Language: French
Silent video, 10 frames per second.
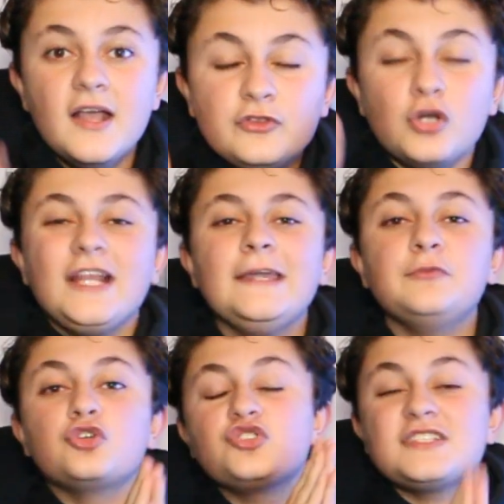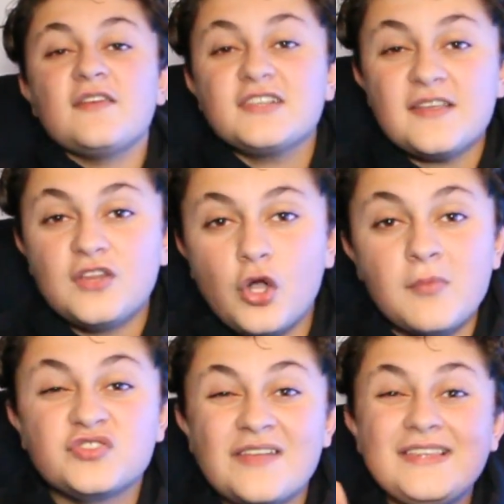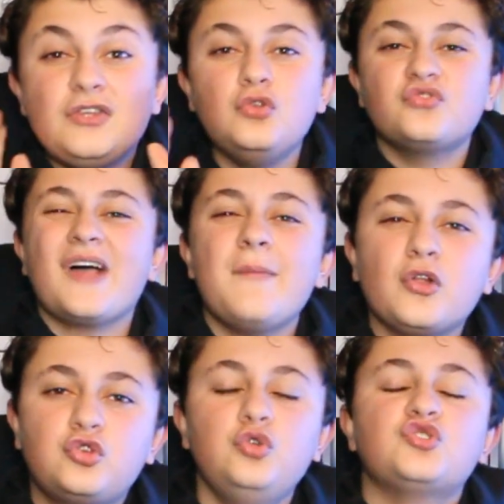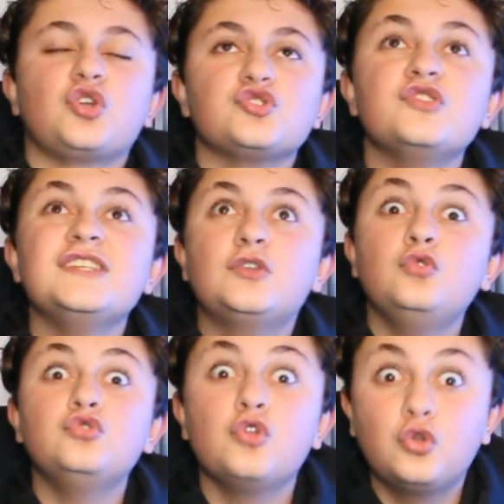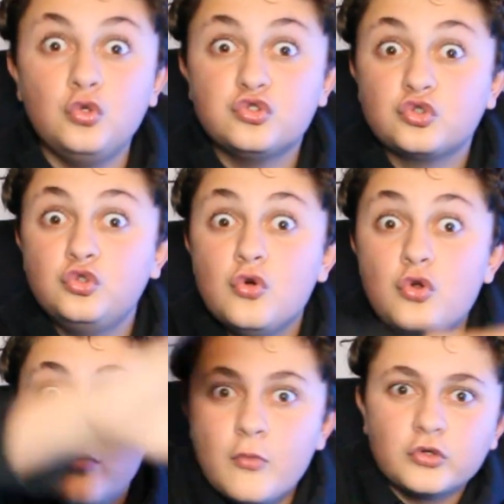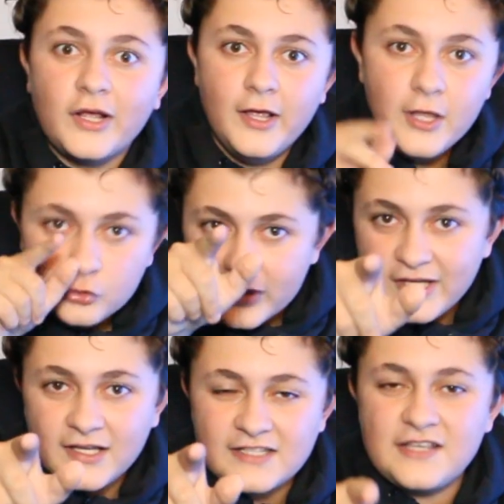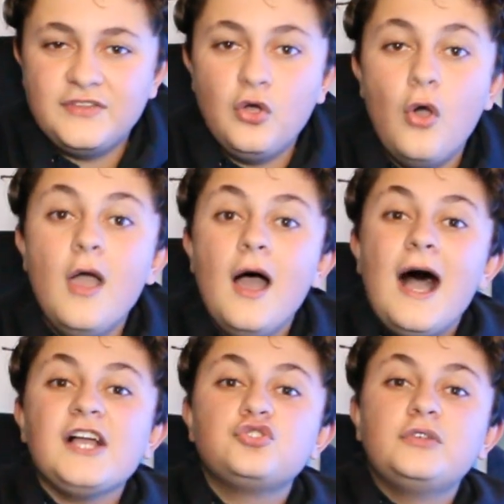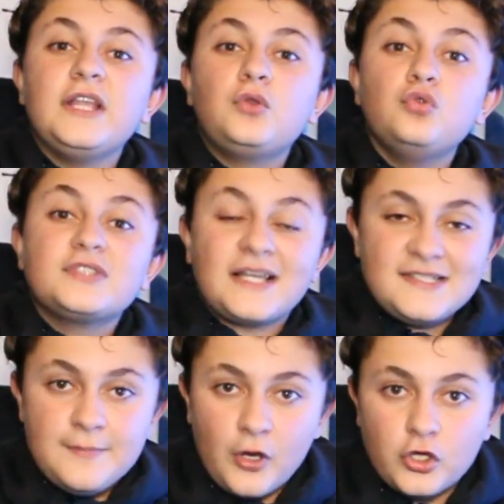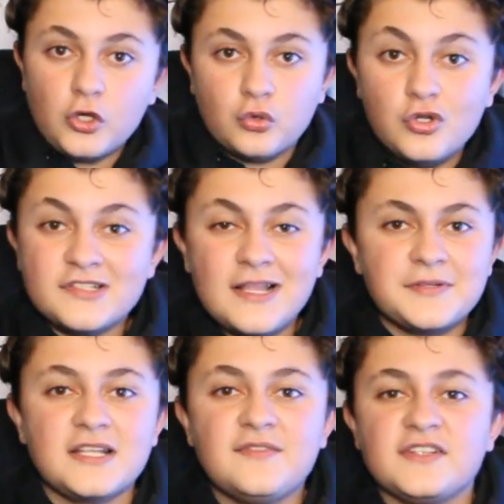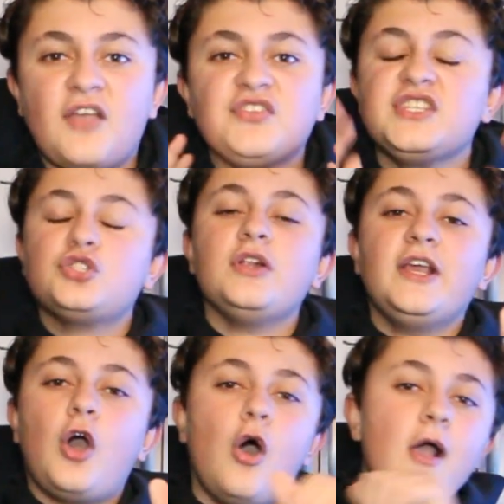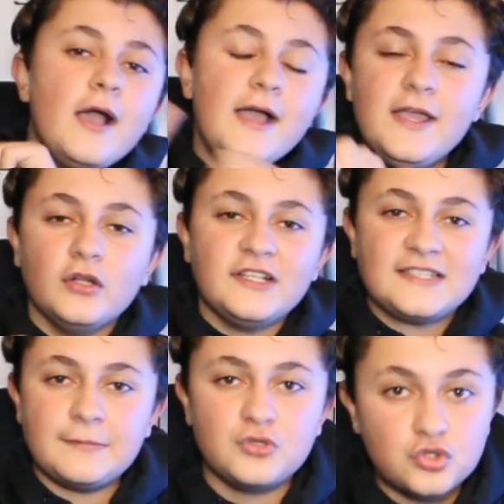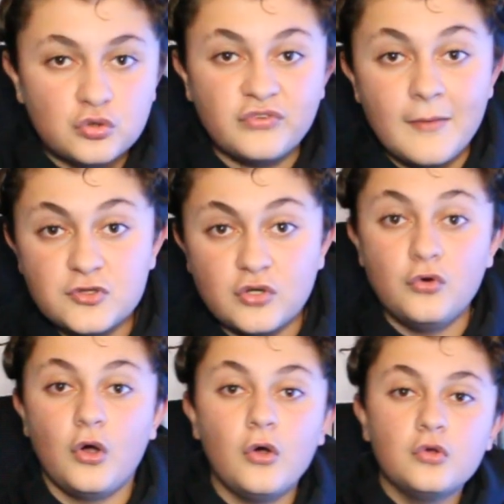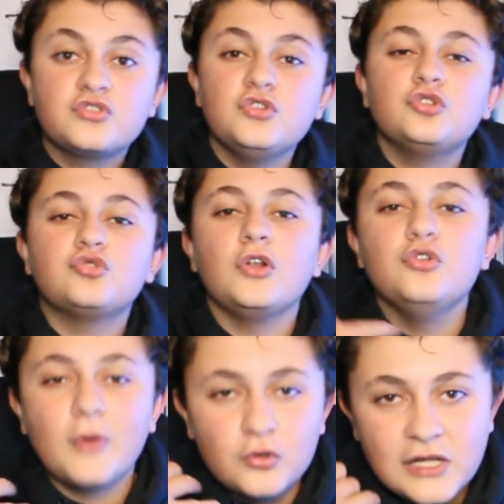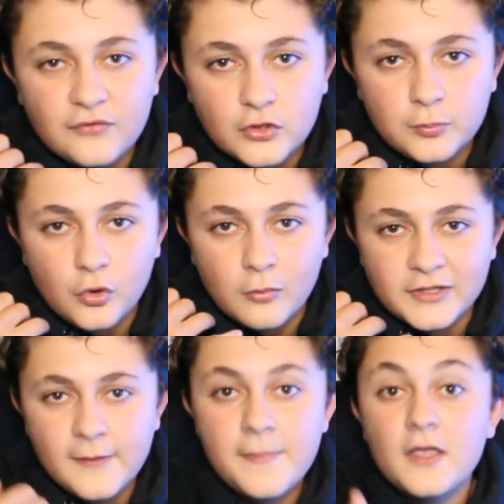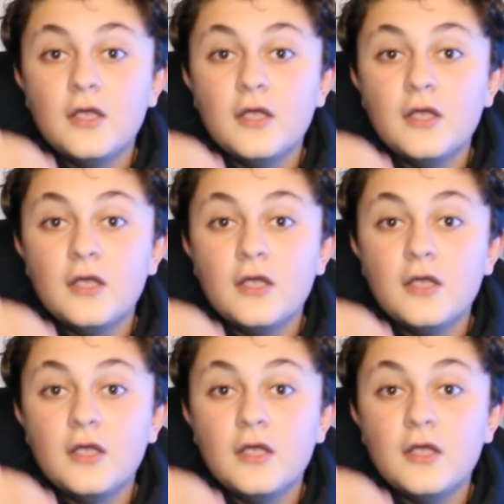Donc l'équipe, donc juste avant que cette vidéo commence, je vous invite tous, vraiment tous, quand je dis tous, de tous, tout le monde, bah, toi qui regardes cette vidéo, ajoutez tous Crazy Burger, donc le Snapchat, il va s'afficher sur l'écran et en description, je compte vraiment sur vous, aussi, tu vois le numéro de téléphone pour commander,